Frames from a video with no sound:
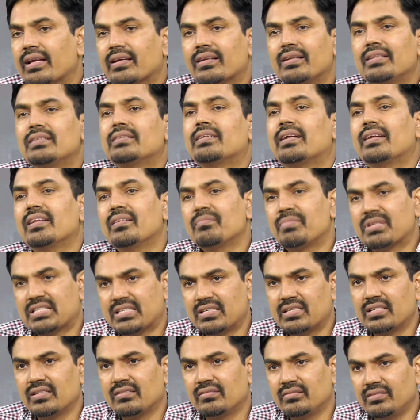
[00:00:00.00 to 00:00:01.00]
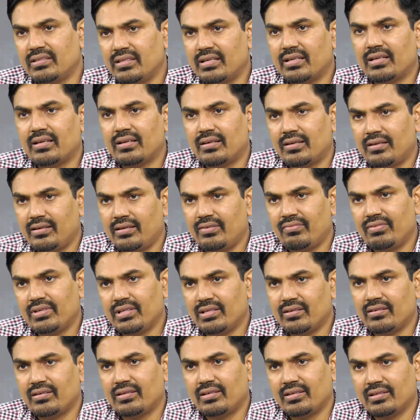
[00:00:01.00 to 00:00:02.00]
టెక్నాలజీ థర్టీన్ పర్సెంటే ఉంది నా
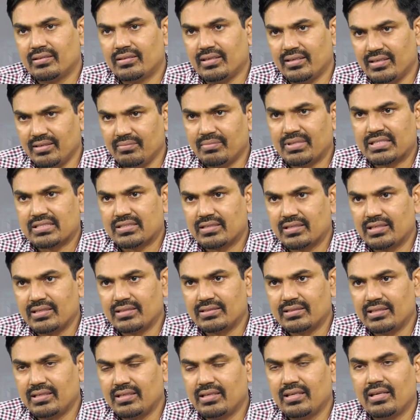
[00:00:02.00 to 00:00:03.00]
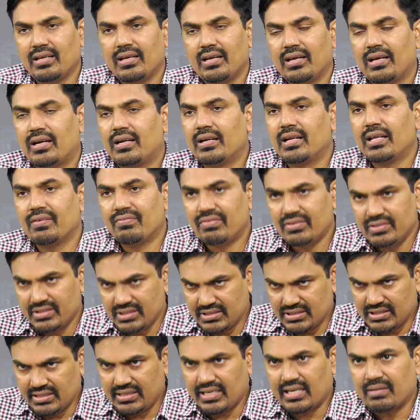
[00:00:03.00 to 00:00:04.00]
నిఫ్టీలో అంటే థర్టీన్ hmm. పర్సెంటేజ్ అండ్
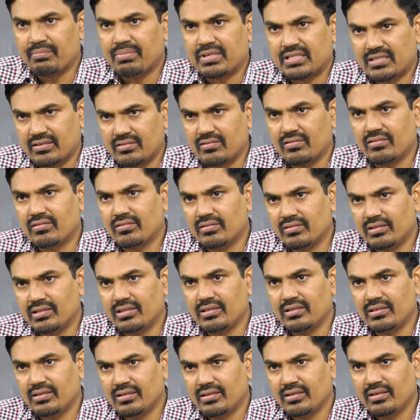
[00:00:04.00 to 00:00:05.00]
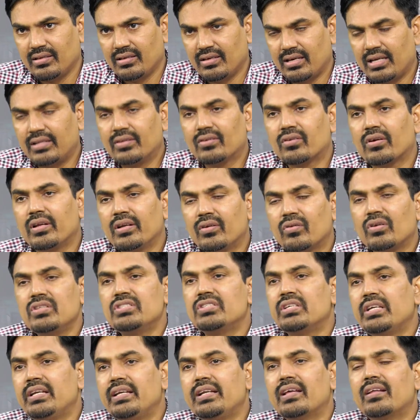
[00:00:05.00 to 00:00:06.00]
ఎఫ్ఎన్జిసి టెన్ పర్సెంట్ ఉంటుంది అందుకని
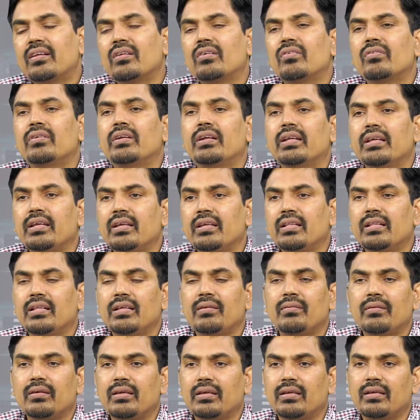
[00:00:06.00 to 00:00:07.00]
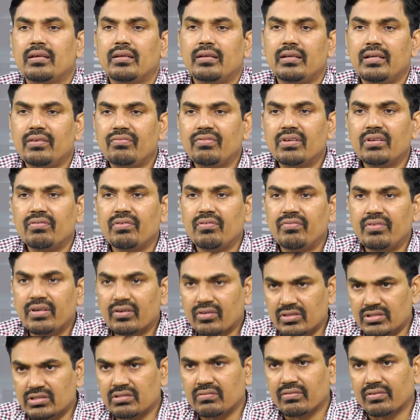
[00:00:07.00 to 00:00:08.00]
కొంచెం ఇండియాలో ఉన్న ఇది నిఫ్టీ ఫిఫ్టీ
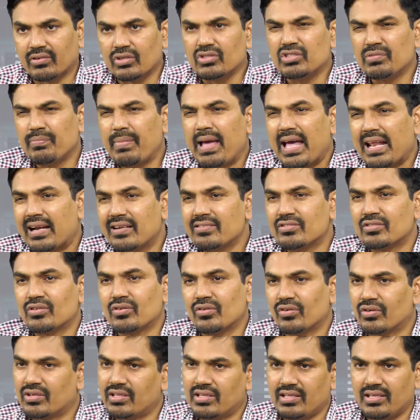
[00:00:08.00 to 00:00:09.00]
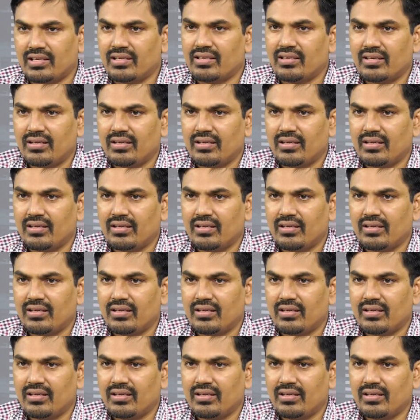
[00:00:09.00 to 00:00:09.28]
కొంచెం కొంచెం బ్యాలెన్స్డ్ ఉంటుంది